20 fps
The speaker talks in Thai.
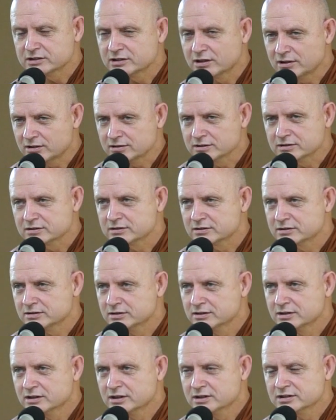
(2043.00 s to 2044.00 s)
ต้อง
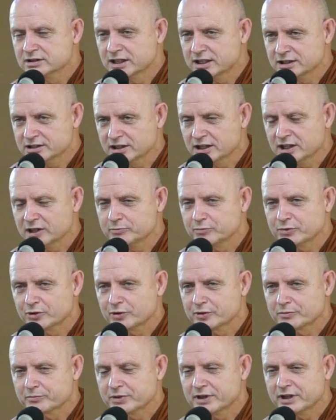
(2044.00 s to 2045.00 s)
ถ้าจะให้ปล
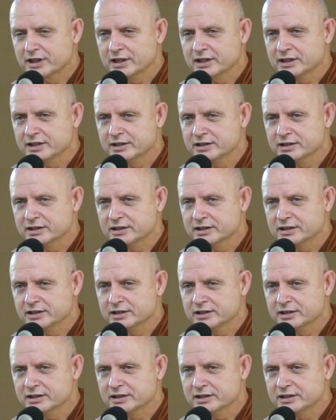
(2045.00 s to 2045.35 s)
อดภัย